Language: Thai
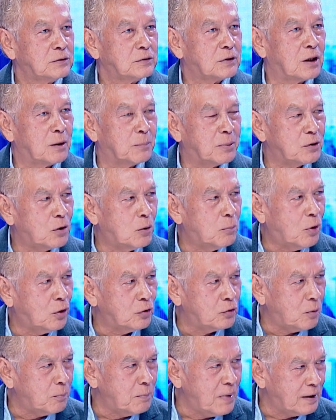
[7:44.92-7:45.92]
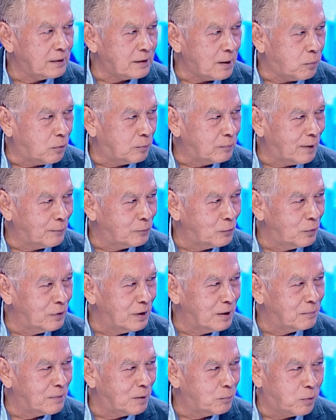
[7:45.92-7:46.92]
เกิดมาท้องพ่อท้องแม่แต่ผมทำทุเรี
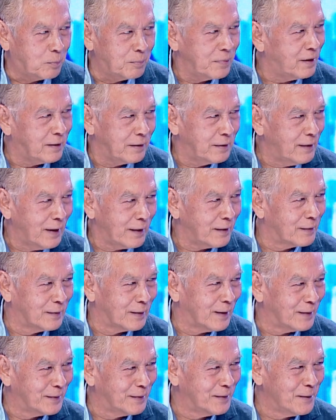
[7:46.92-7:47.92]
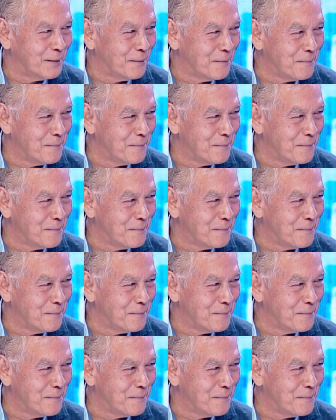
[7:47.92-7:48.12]
ยนมาผมไม่เคยได้ขนาดนี้